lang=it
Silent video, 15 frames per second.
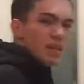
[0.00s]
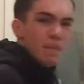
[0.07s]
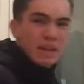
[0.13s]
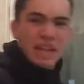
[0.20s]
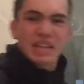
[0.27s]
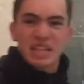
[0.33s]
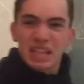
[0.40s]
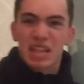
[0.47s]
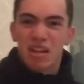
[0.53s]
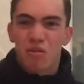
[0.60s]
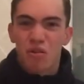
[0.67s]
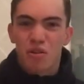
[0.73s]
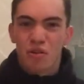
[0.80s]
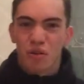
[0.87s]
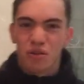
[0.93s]
sapete che siete
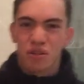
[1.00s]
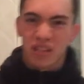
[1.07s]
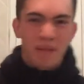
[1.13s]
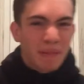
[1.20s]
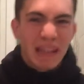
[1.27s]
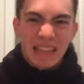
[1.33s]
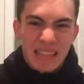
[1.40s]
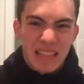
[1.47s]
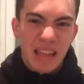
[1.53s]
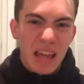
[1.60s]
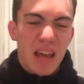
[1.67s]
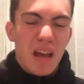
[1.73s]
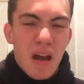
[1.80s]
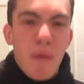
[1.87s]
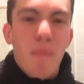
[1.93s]
noiosi, sapete che siete
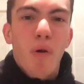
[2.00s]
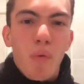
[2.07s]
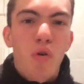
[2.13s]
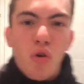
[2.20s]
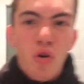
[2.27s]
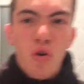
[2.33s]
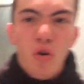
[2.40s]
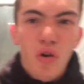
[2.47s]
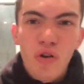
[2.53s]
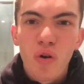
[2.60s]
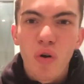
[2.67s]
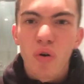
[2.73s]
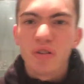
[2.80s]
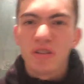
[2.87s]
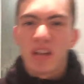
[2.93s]
proprio
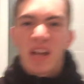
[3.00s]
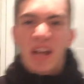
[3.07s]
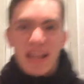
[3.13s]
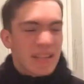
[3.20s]
noiosi,